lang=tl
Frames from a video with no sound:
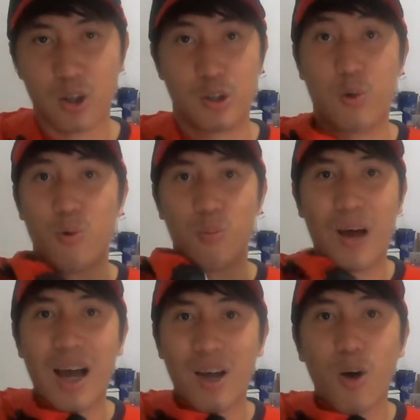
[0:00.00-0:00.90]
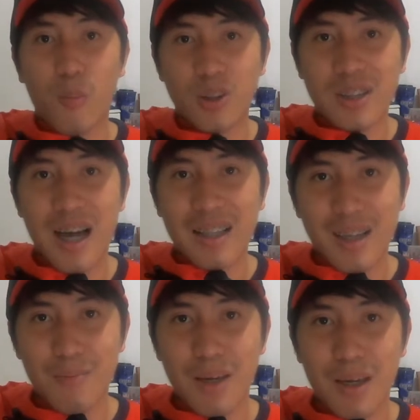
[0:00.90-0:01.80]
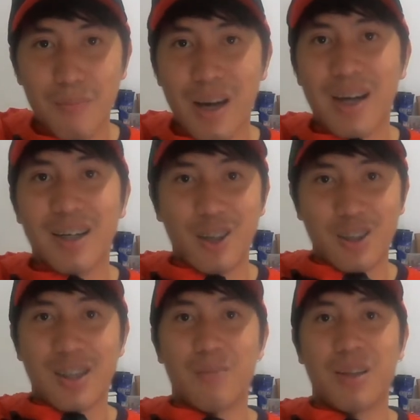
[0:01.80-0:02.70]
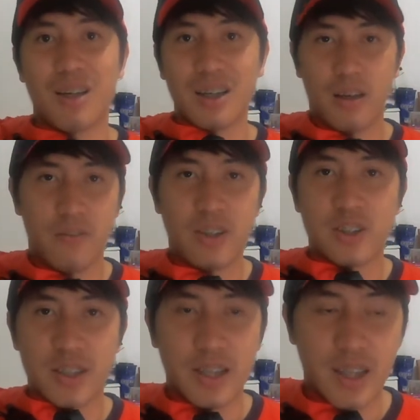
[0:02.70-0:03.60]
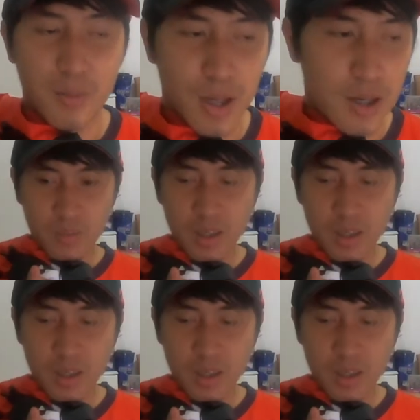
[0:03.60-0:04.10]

So, para couple jacket kami pag nanood kami ng Avengers Endgame nga.